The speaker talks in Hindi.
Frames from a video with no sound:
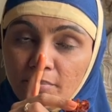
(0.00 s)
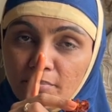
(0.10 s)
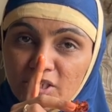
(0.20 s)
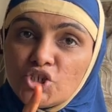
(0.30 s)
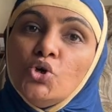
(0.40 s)

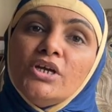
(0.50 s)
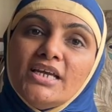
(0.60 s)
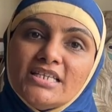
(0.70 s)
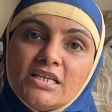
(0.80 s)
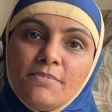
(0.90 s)
मच्छियों की
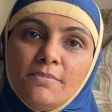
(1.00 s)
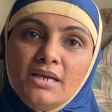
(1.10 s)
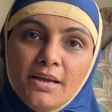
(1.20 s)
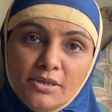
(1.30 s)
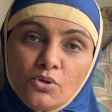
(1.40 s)
रेसिपी भी
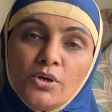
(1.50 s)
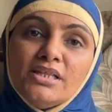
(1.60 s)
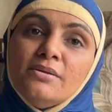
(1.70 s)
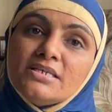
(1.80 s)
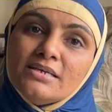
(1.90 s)
अभी थोड़े
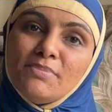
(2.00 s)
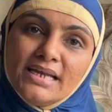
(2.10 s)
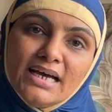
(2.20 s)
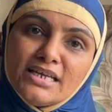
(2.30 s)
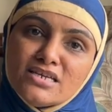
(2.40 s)
दिन से
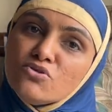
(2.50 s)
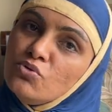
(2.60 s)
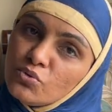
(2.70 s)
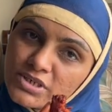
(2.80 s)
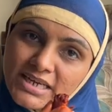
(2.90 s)
बना रही
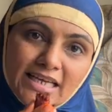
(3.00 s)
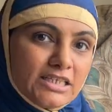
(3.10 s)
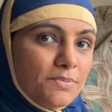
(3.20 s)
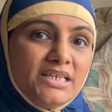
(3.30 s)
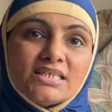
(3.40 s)
हूँ उसके
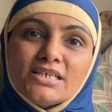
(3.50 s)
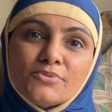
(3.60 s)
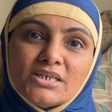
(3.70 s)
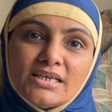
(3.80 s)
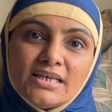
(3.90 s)
लिंक्स भी
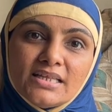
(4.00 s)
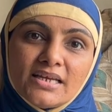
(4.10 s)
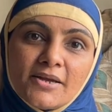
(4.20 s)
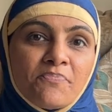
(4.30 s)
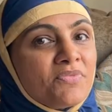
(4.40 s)
डिस्क्रिप्शन के
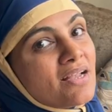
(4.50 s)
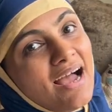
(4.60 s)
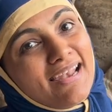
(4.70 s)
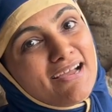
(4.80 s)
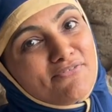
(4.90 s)
अंदर है
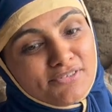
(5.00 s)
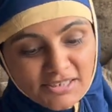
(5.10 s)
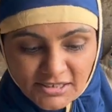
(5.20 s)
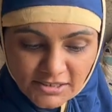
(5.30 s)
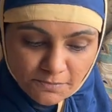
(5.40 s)
अल्लाह
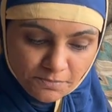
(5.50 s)
हाफिज